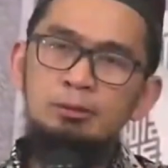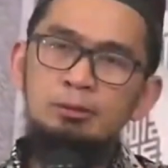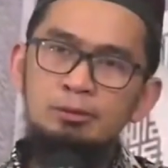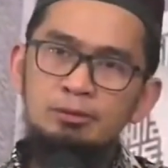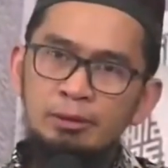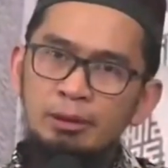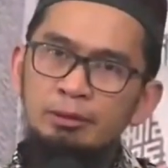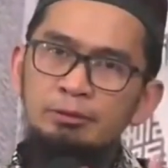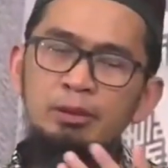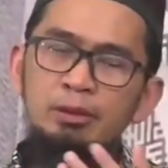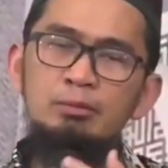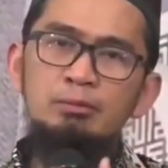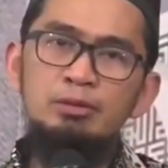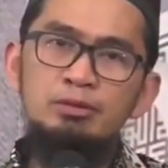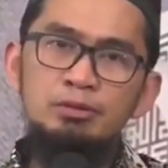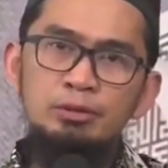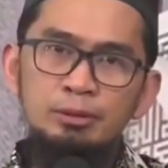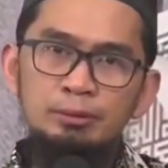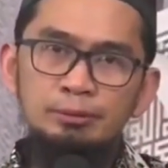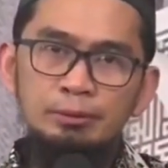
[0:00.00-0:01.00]
dulu, sekarang jadi
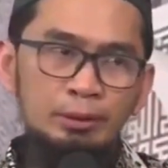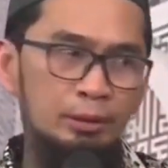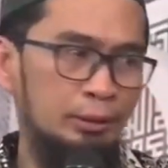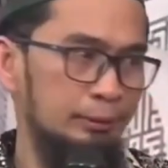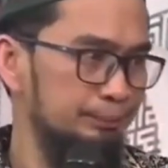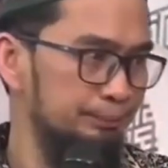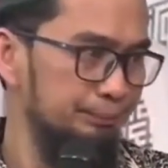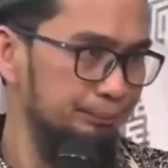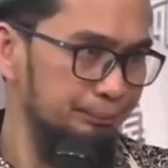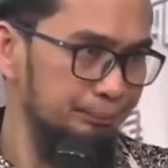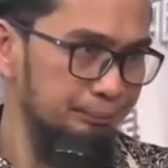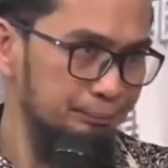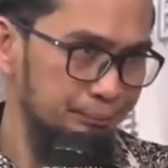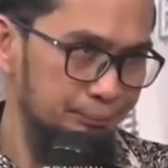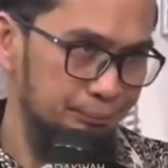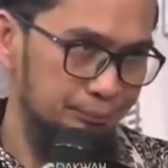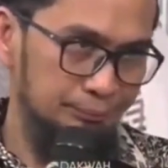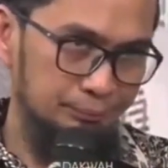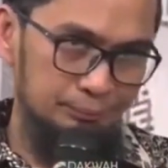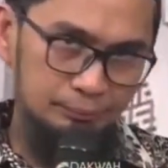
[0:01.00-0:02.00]
masjid. Ah.
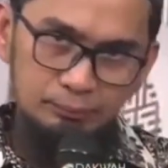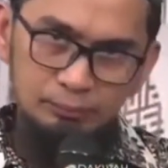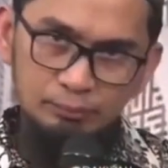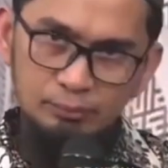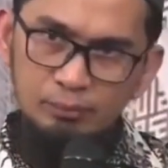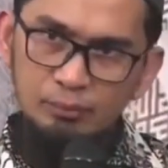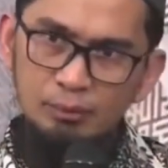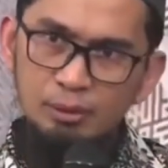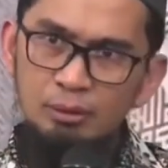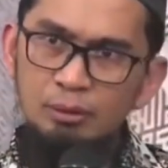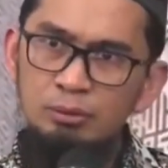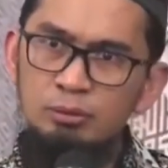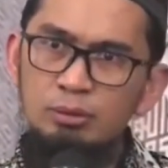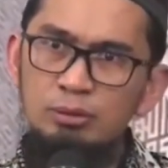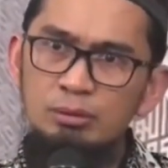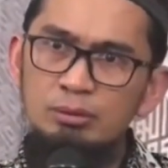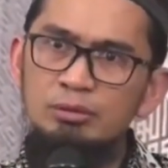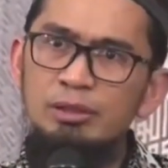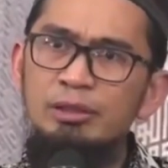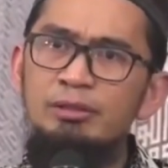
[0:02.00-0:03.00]
Itu
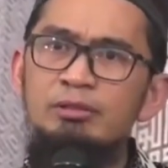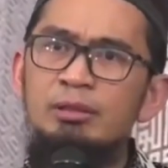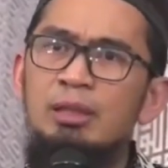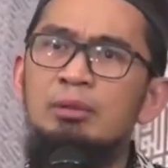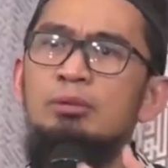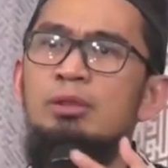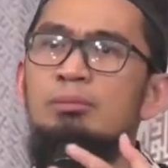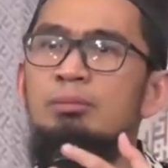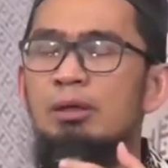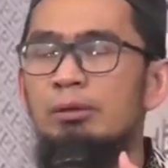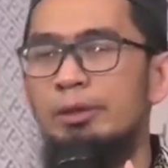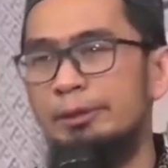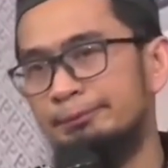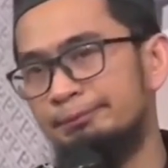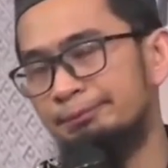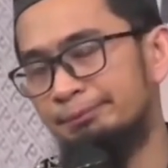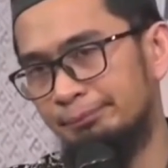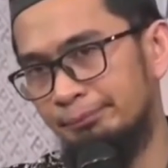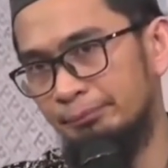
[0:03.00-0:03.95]
saya selalu di bawah.